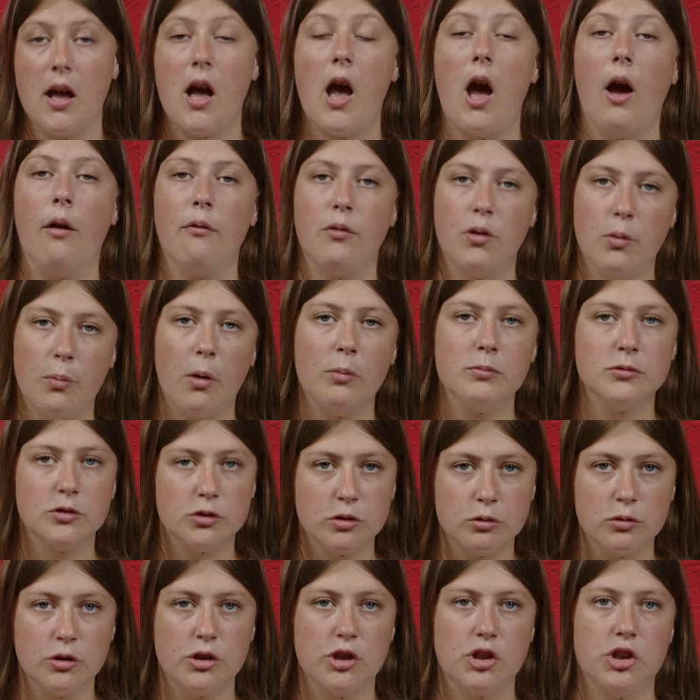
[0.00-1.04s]
В любом
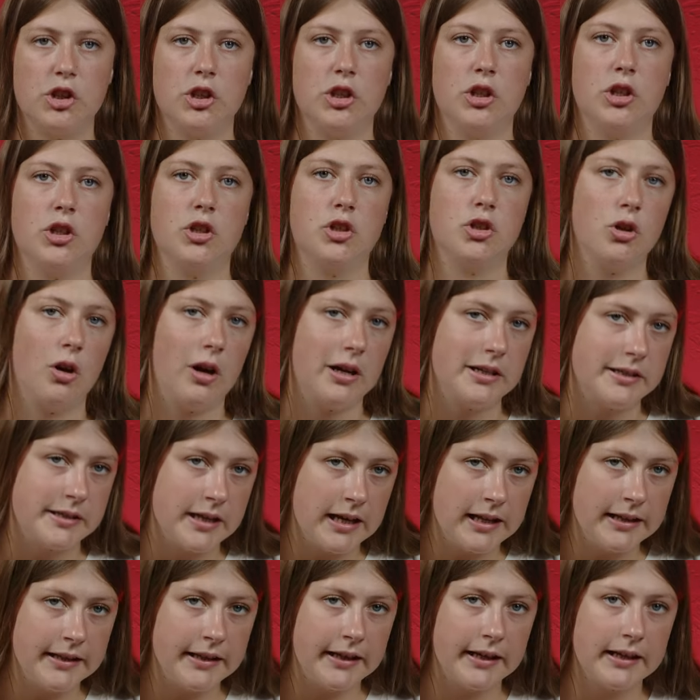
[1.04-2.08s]
случае, что
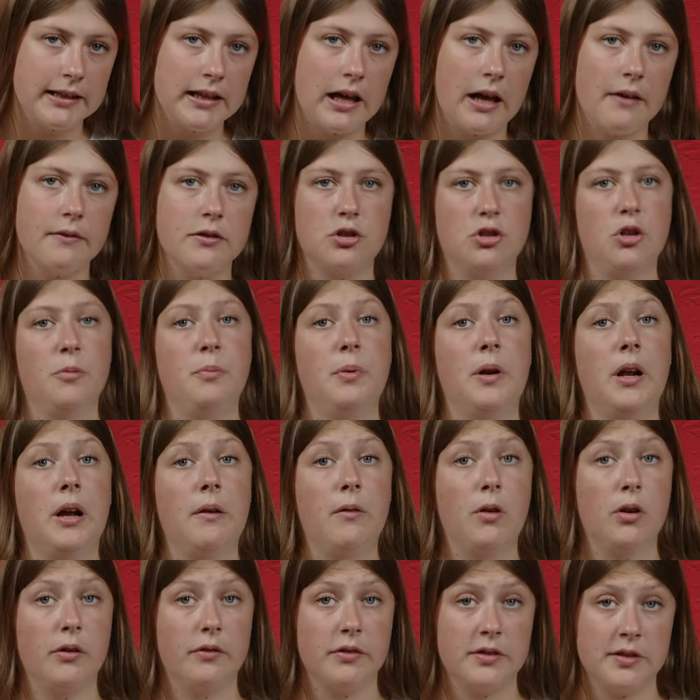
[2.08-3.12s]
отдельные главы, что
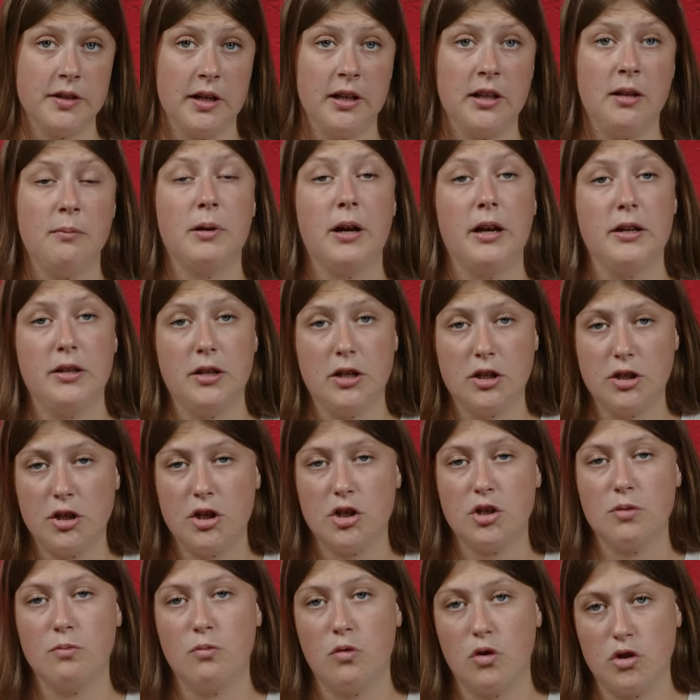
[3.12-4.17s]
переговоры в целом, конечно
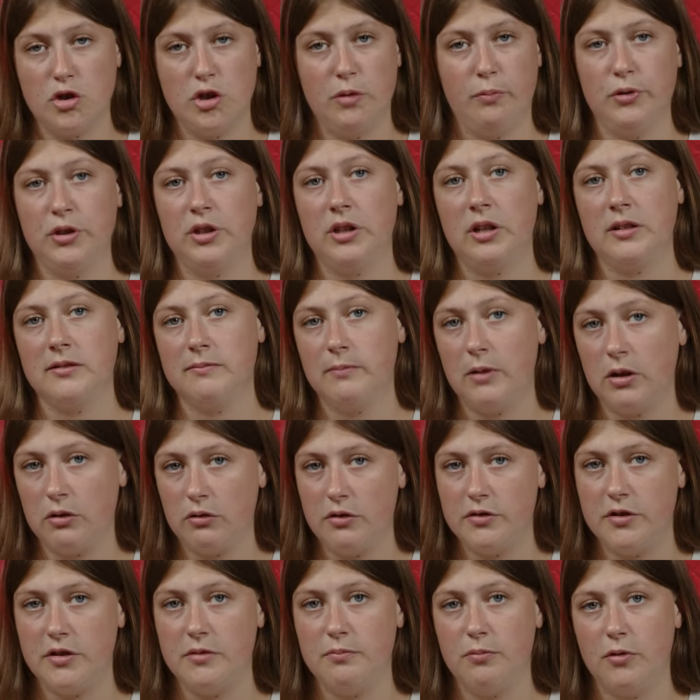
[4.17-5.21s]
же, можно будет
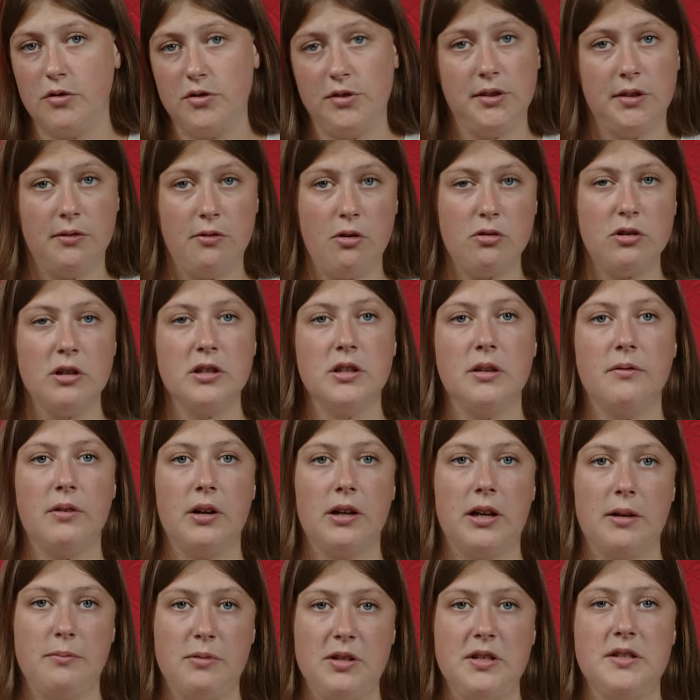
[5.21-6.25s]
разморозить после того, как
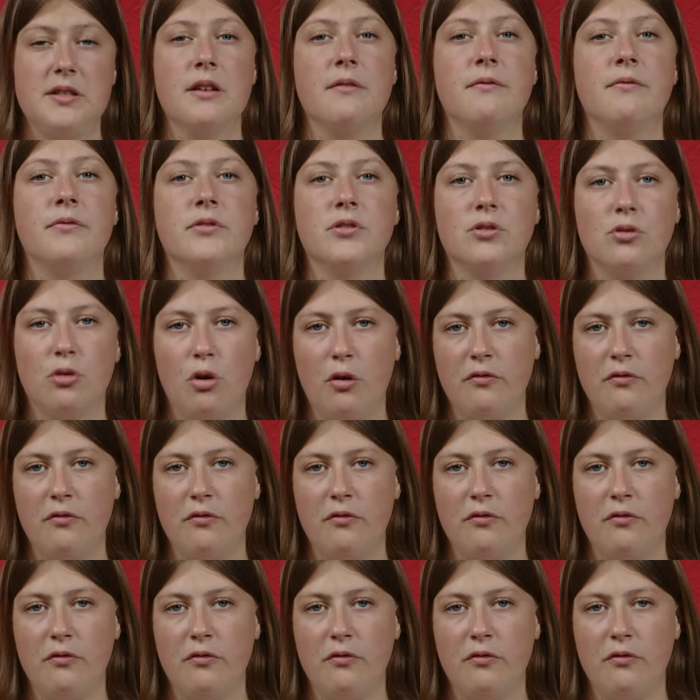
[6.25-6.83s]
Еврокомиссия вновь